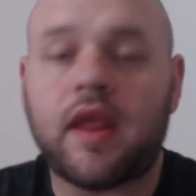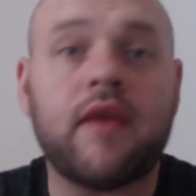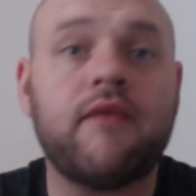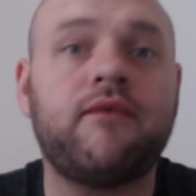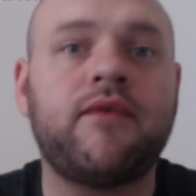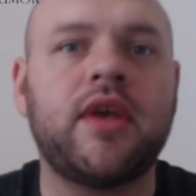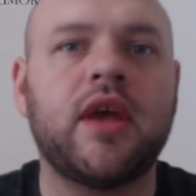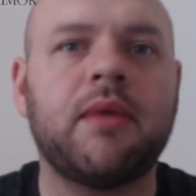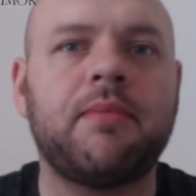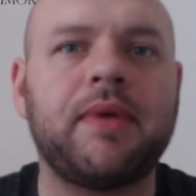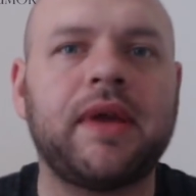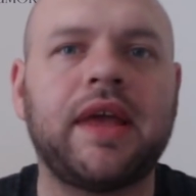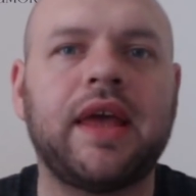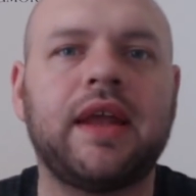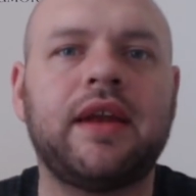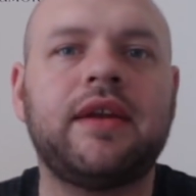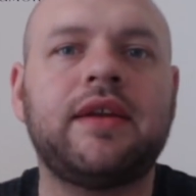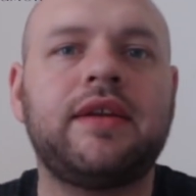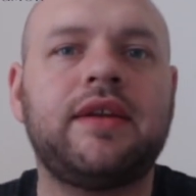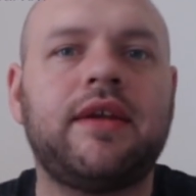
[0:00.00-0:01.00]
Wir
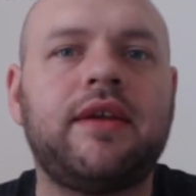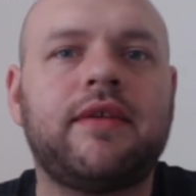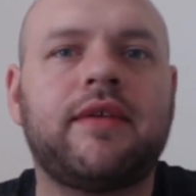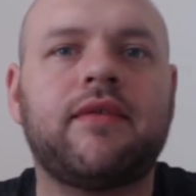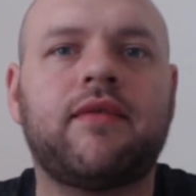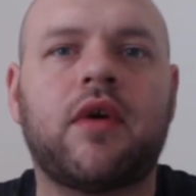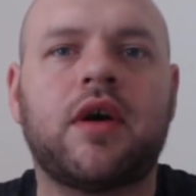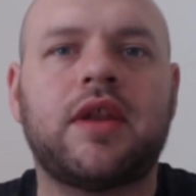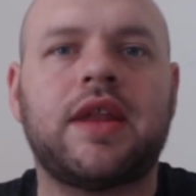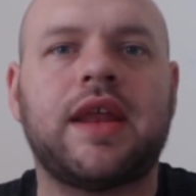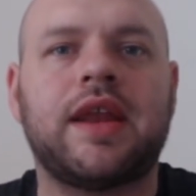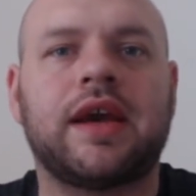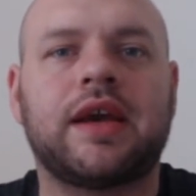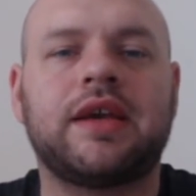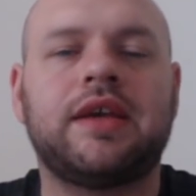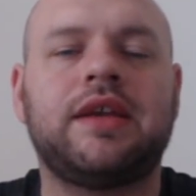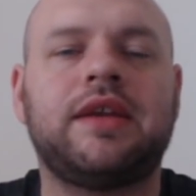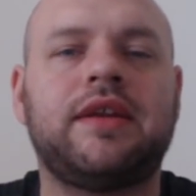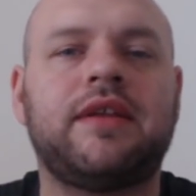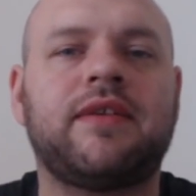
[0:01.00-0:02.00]
beginnen diese
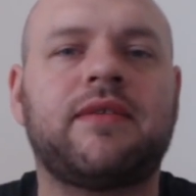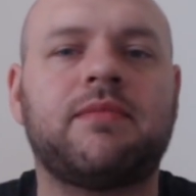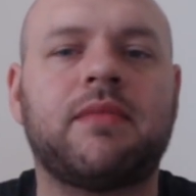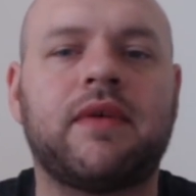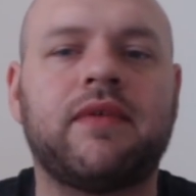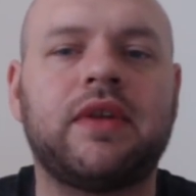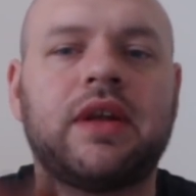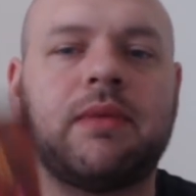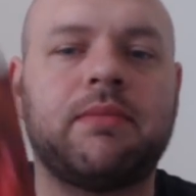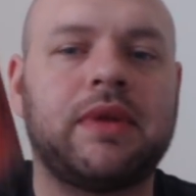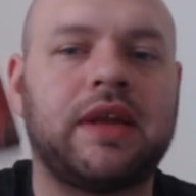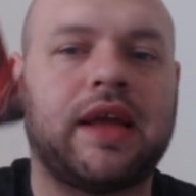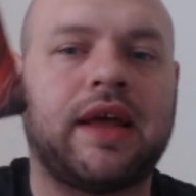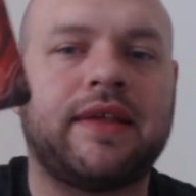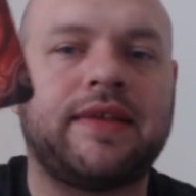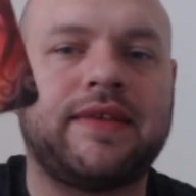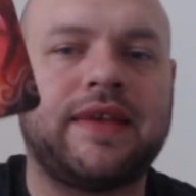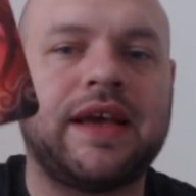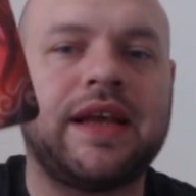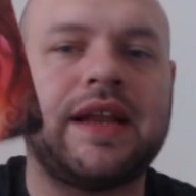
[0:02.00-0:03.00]
Wochenenergie dieses Mal wieder mit
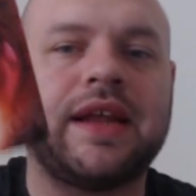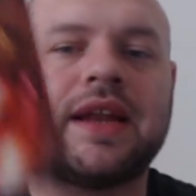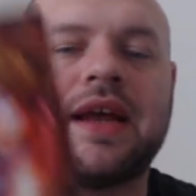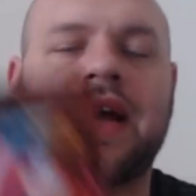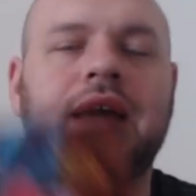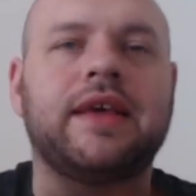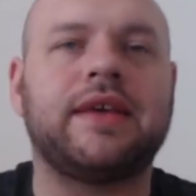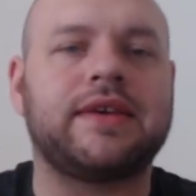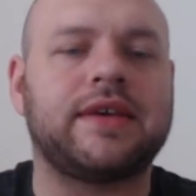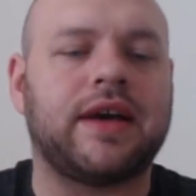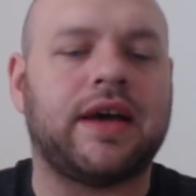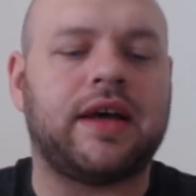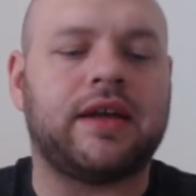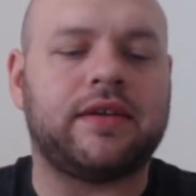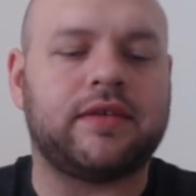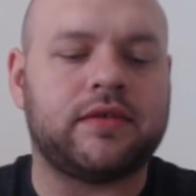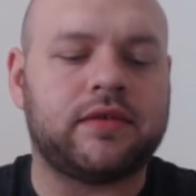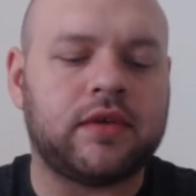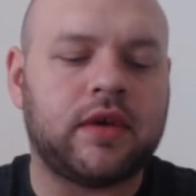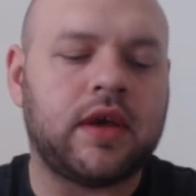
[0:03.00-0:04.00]
der
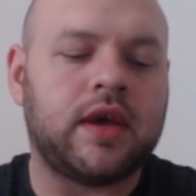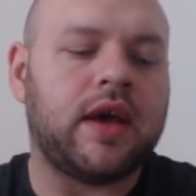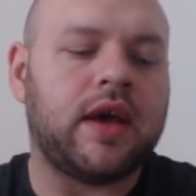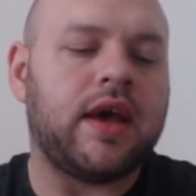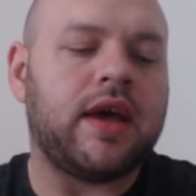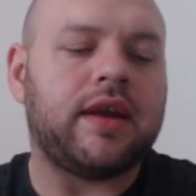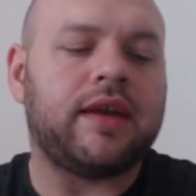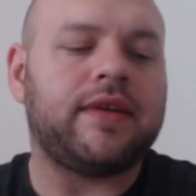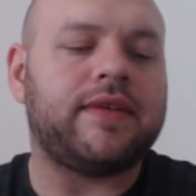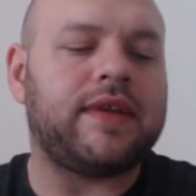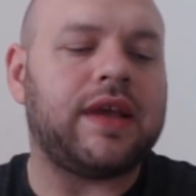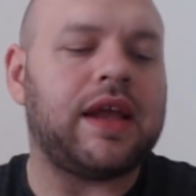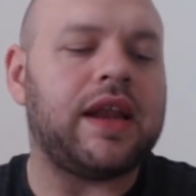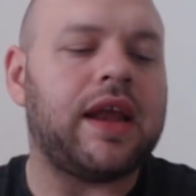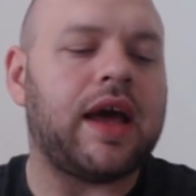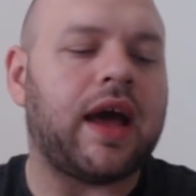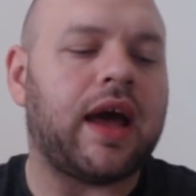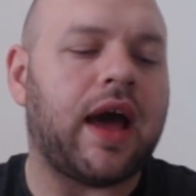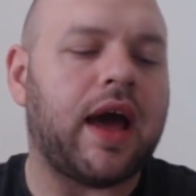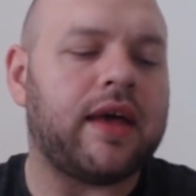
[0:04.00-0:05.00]
Seelenreichkarte. Die
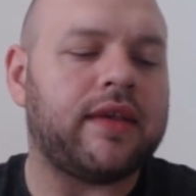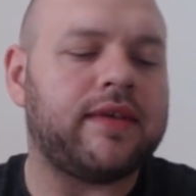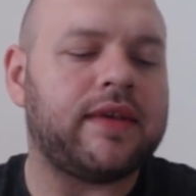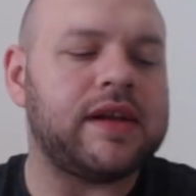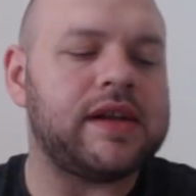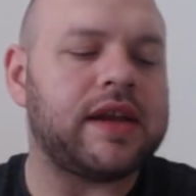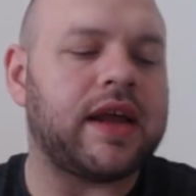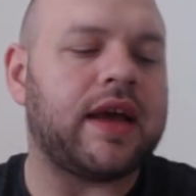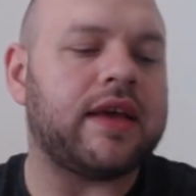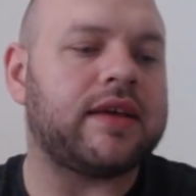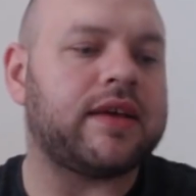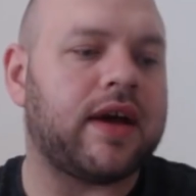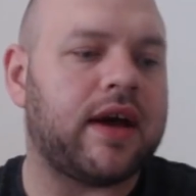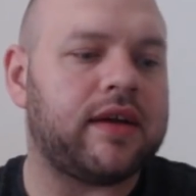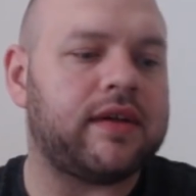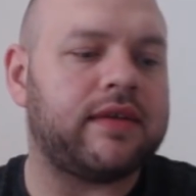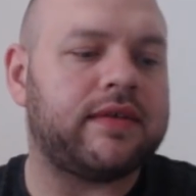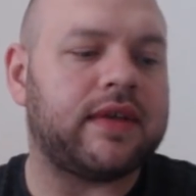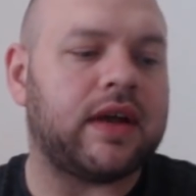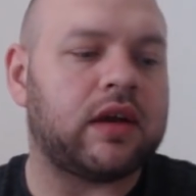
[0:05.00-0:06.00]
Seele,
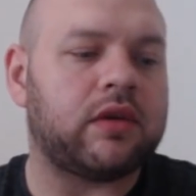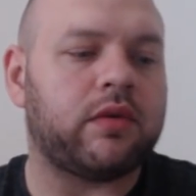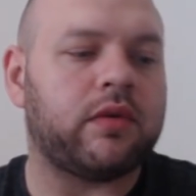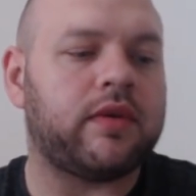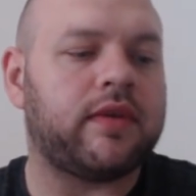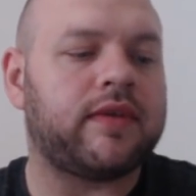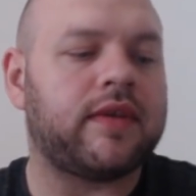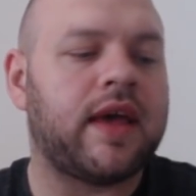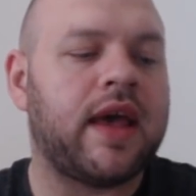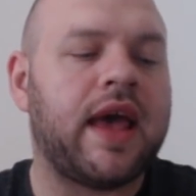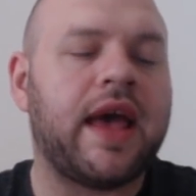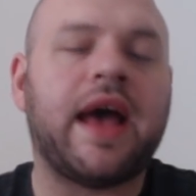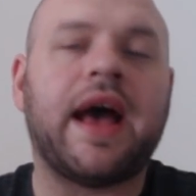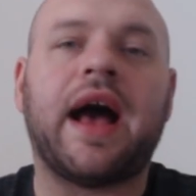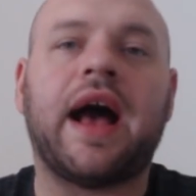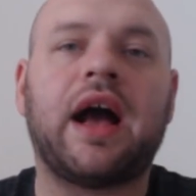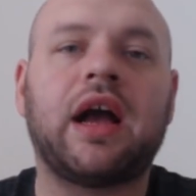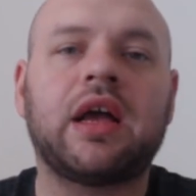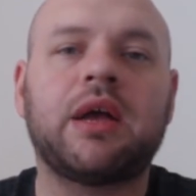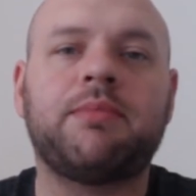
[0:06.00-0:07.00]
Seelenreichkarte sagt uns,
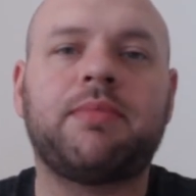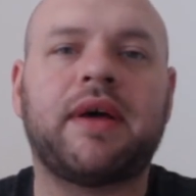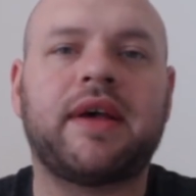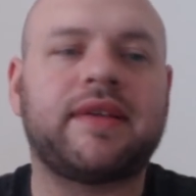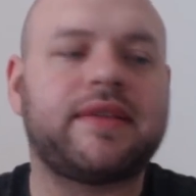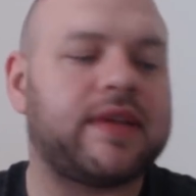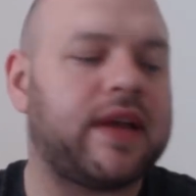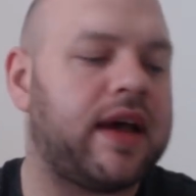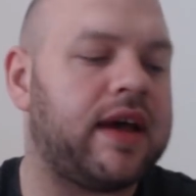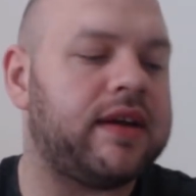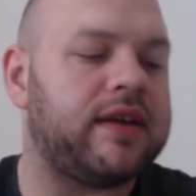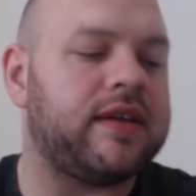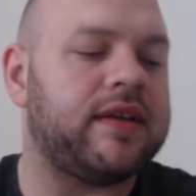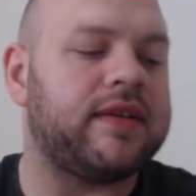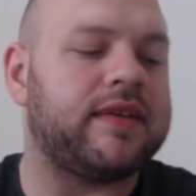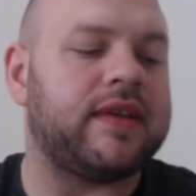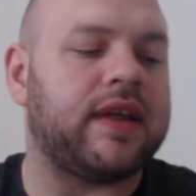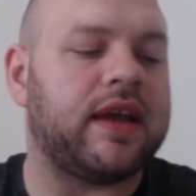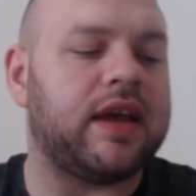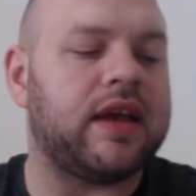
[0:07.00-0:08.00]
Angepasstheit
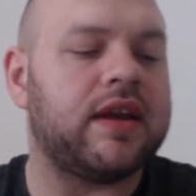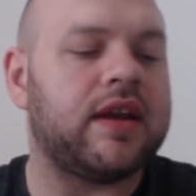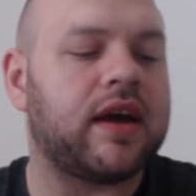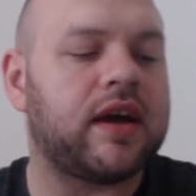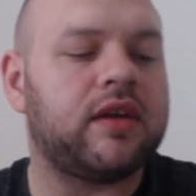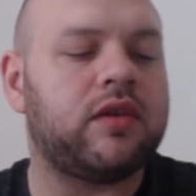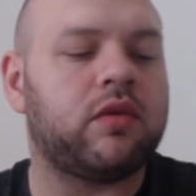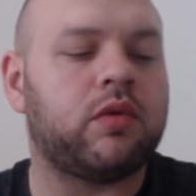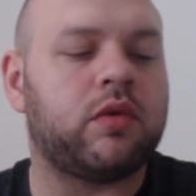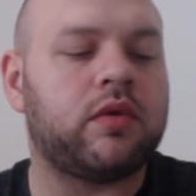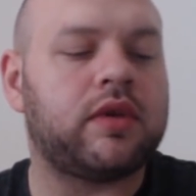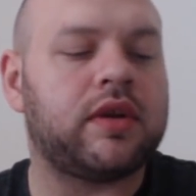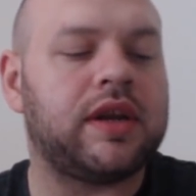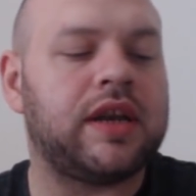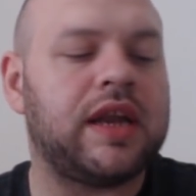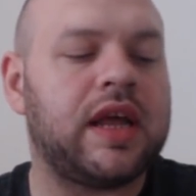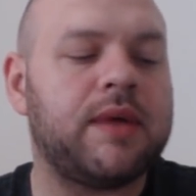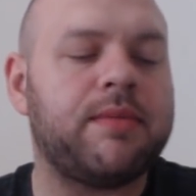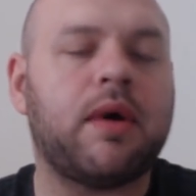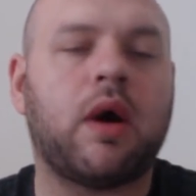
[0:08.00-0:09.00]
ist der innere Tod,
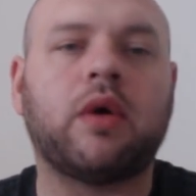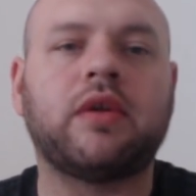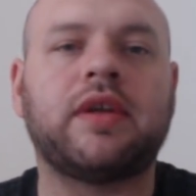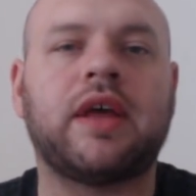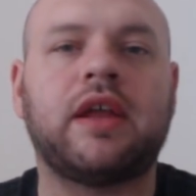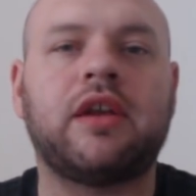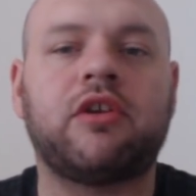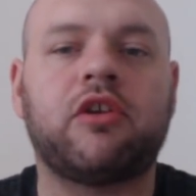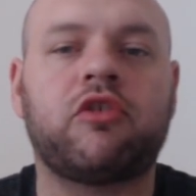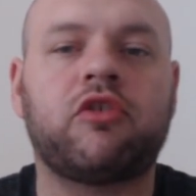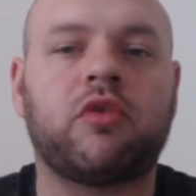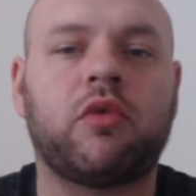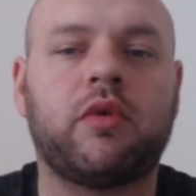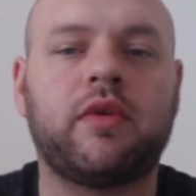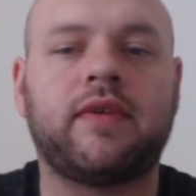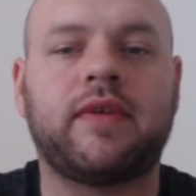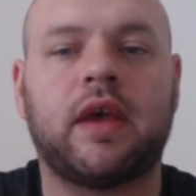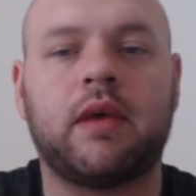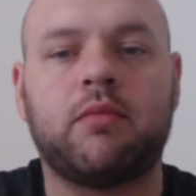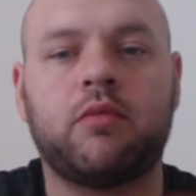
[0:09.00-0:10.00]
lebe authentisch
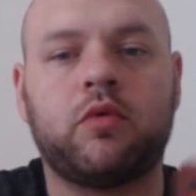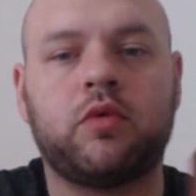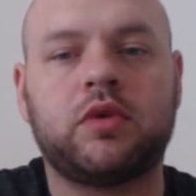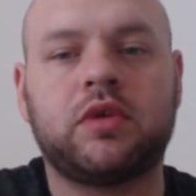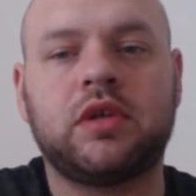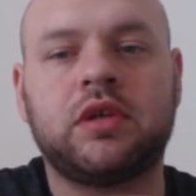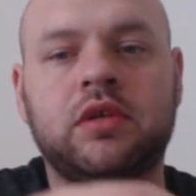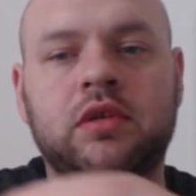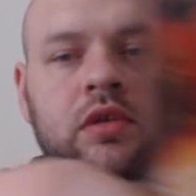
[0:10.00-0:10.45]
und sei mutig.